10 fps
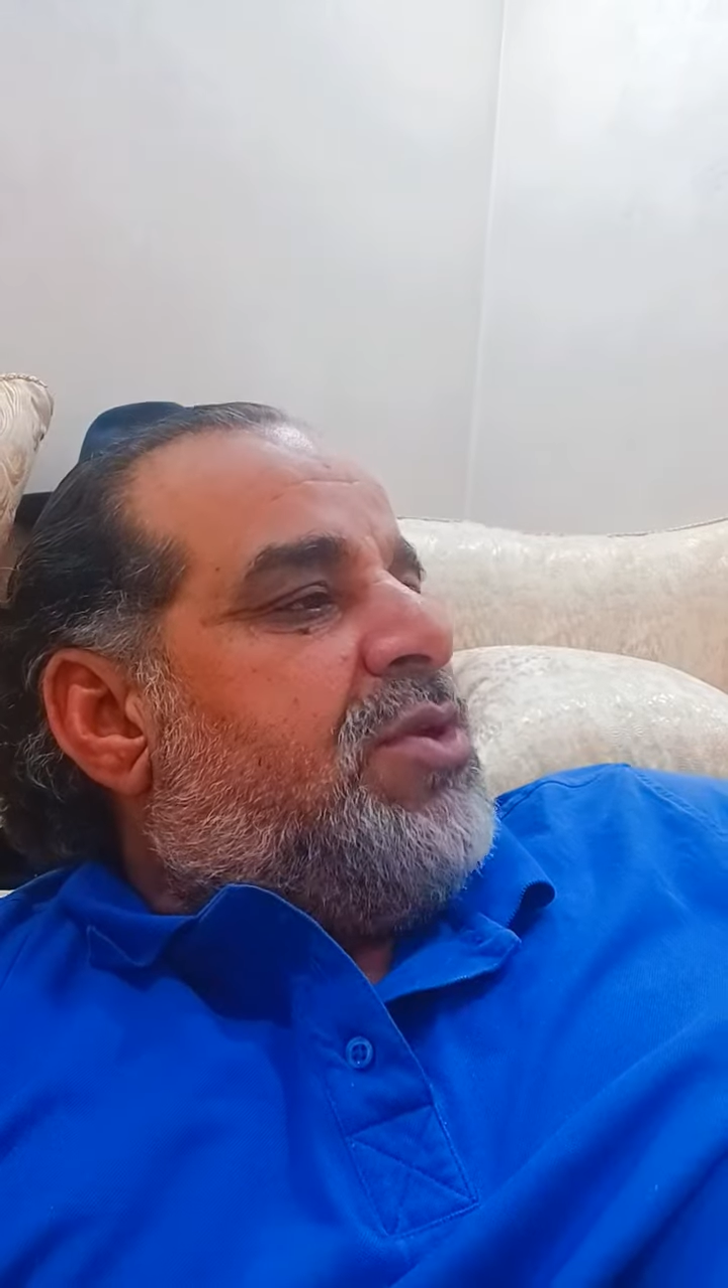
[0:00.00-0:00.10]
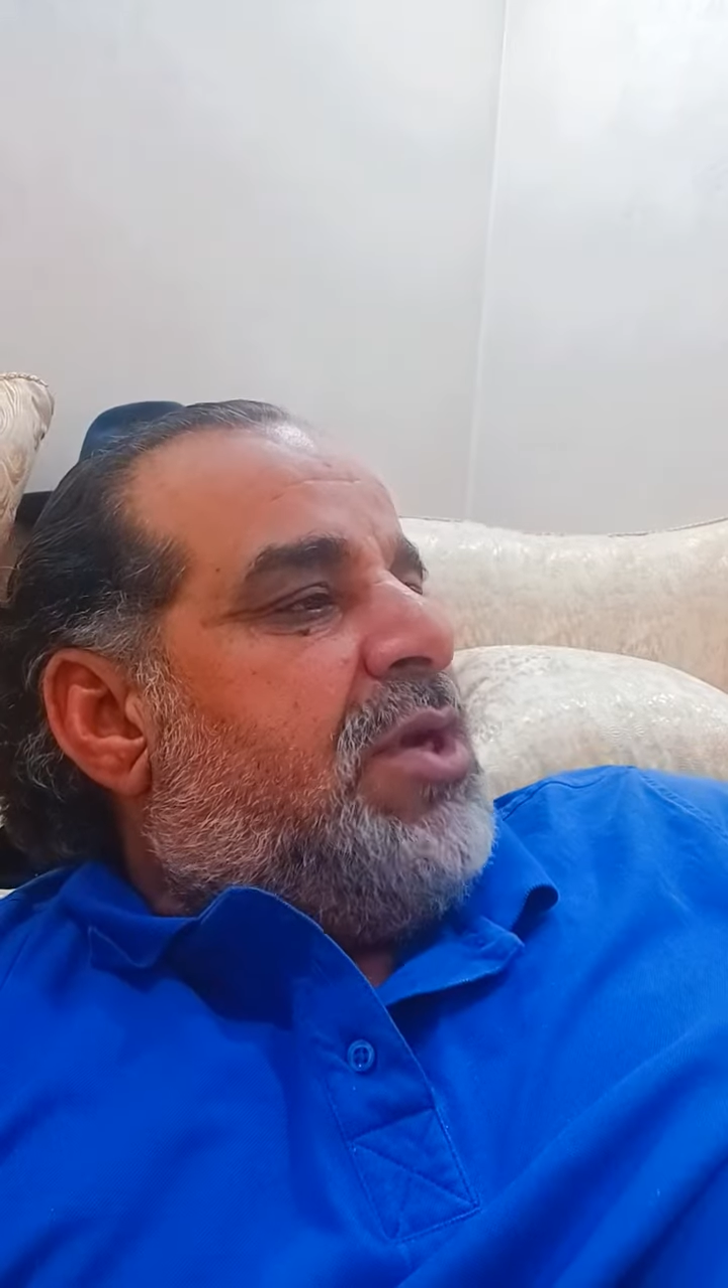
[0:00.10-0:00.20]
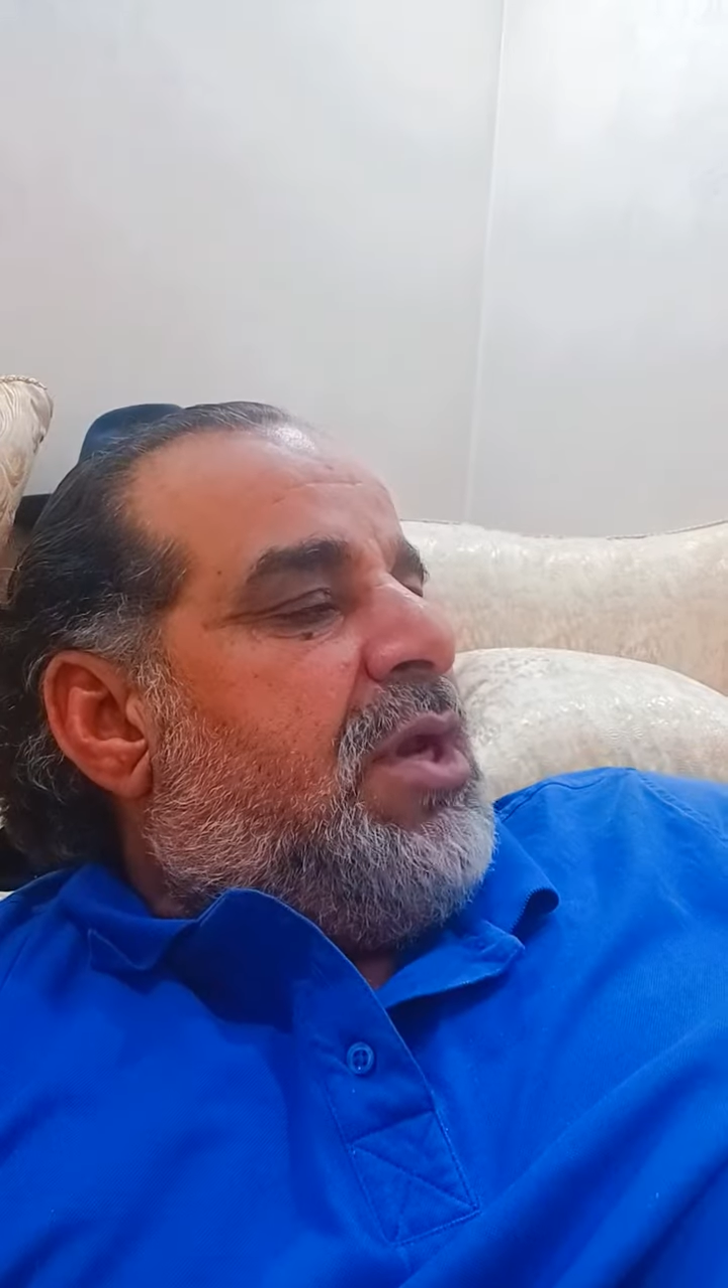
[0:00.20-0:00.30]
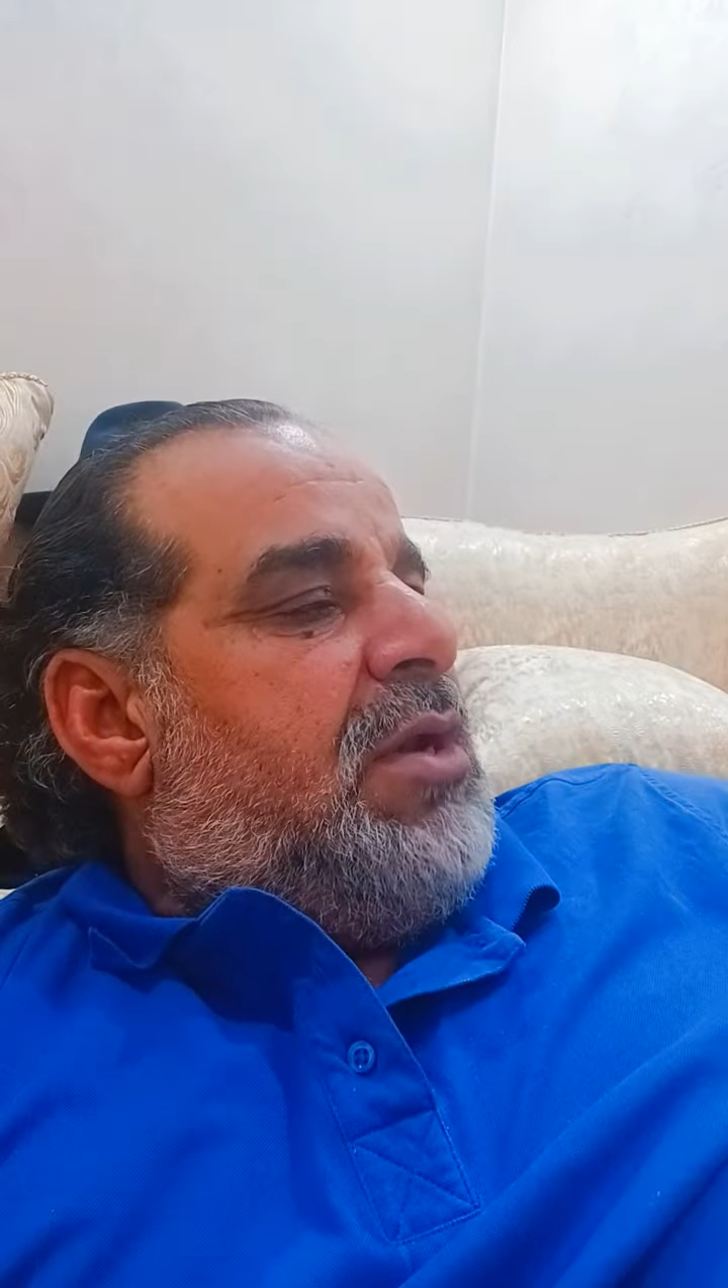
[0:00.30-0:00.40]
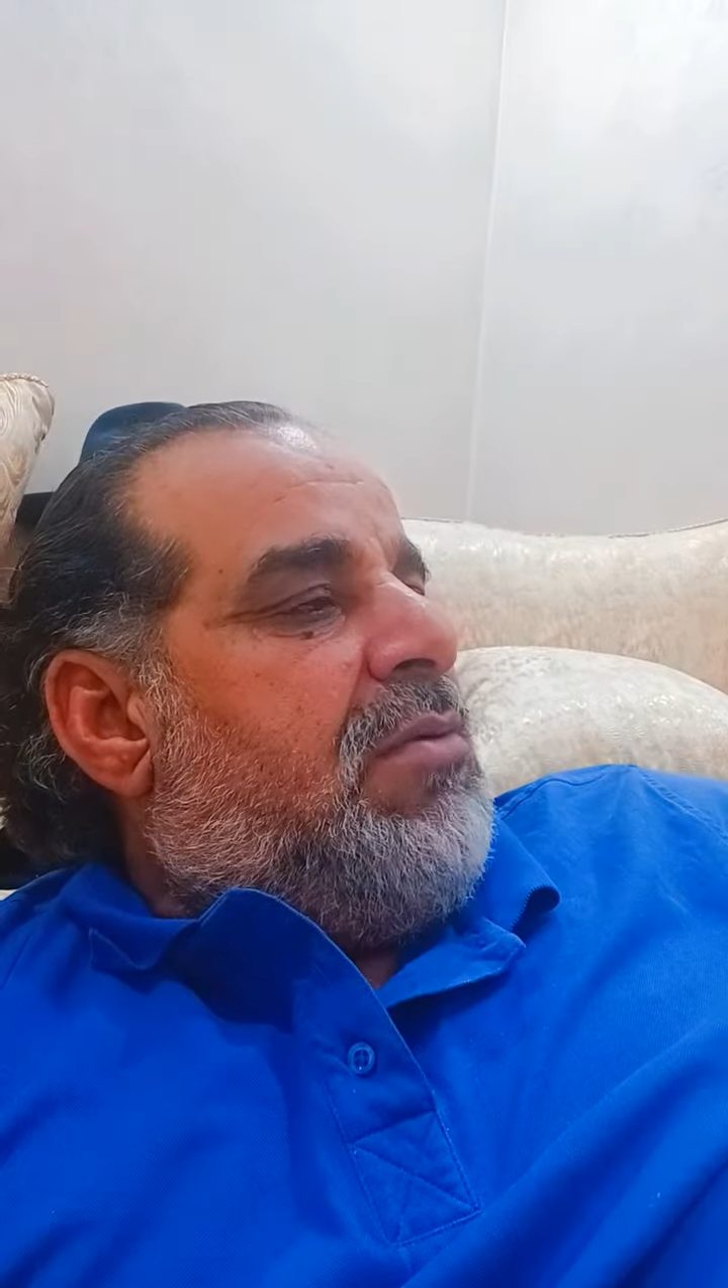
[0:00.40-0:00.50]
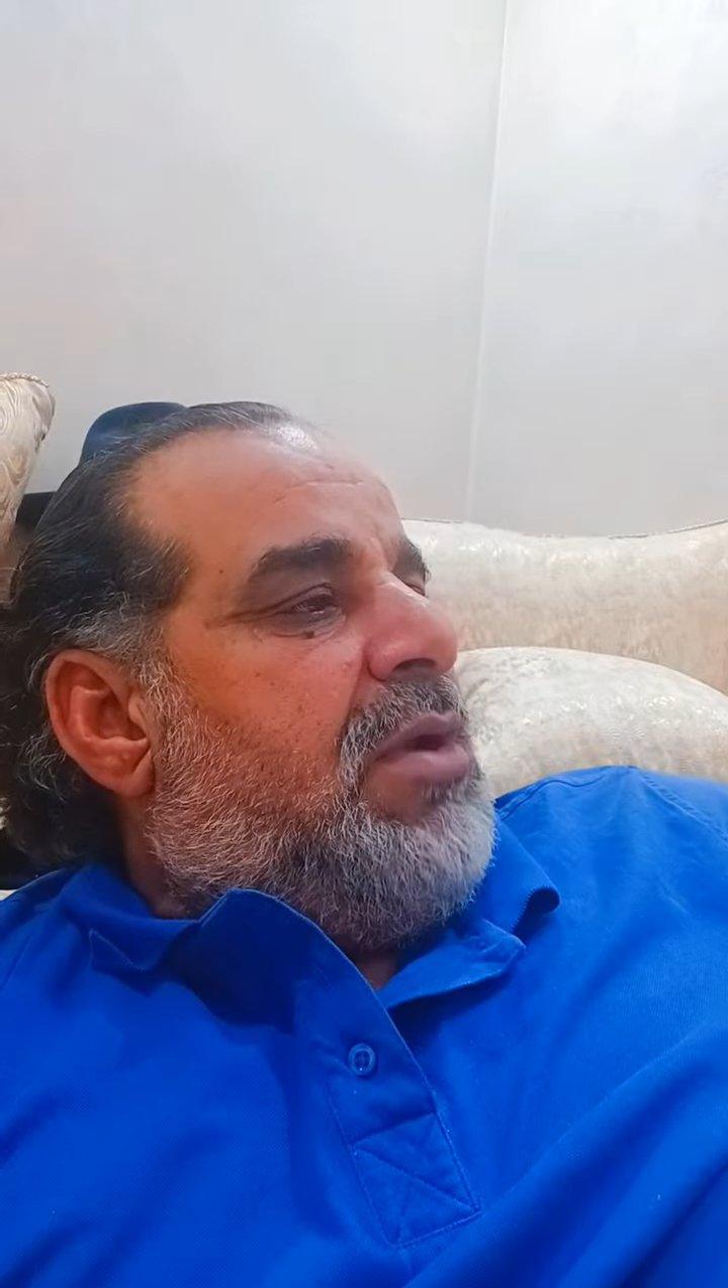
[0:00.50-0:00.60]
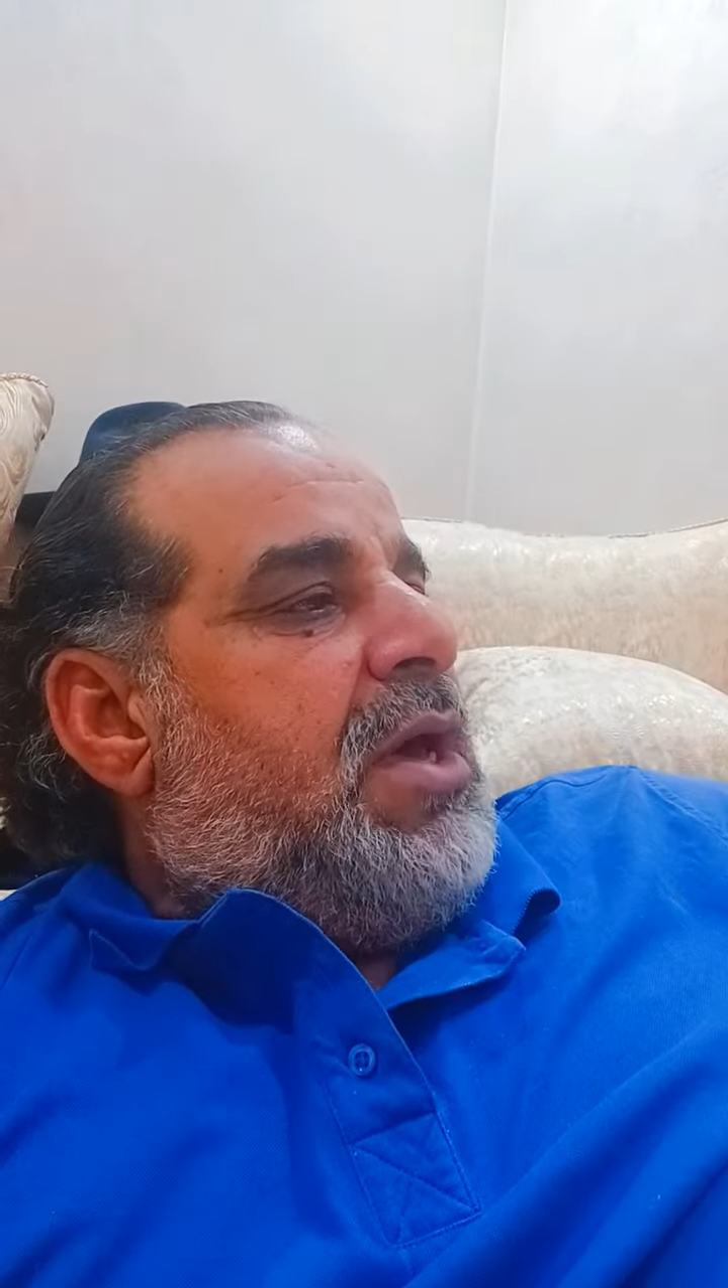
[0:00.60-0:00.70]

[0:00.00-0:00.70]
حلال ولا